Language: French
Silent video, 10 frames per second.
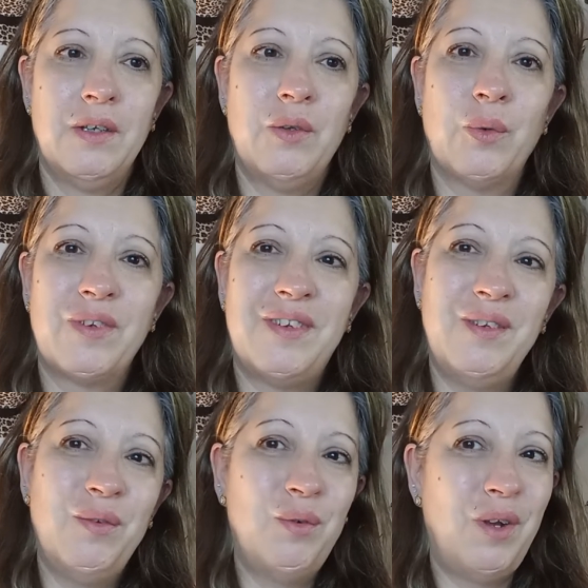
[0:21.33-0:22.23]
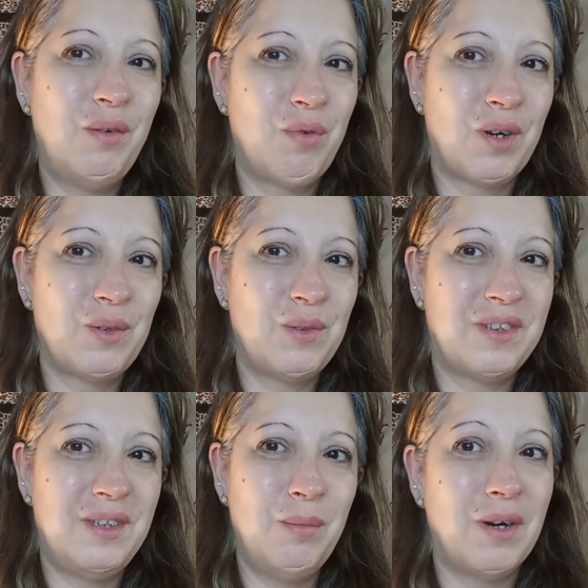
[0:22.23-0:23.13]
Donc si vous voulez voir
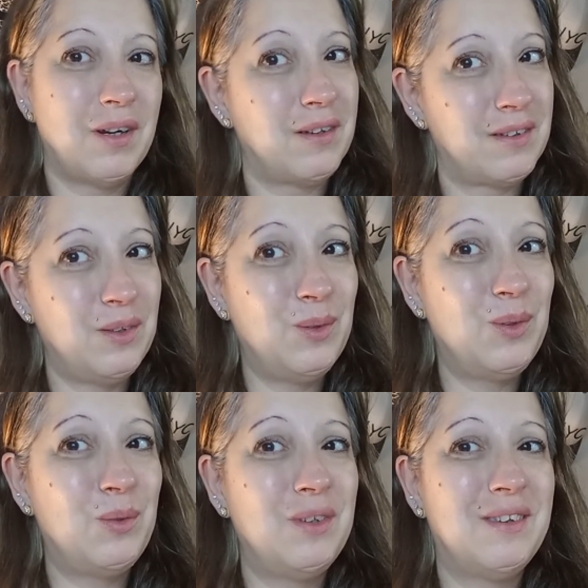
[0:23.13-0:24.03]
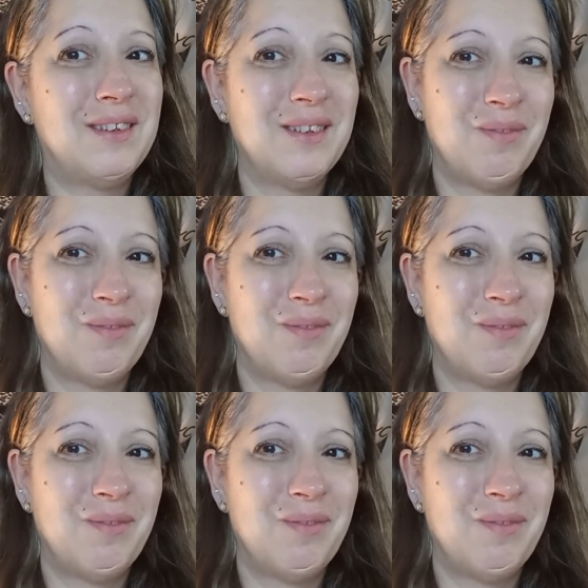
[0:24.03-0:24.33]
ceci, ben c'est tout de suite.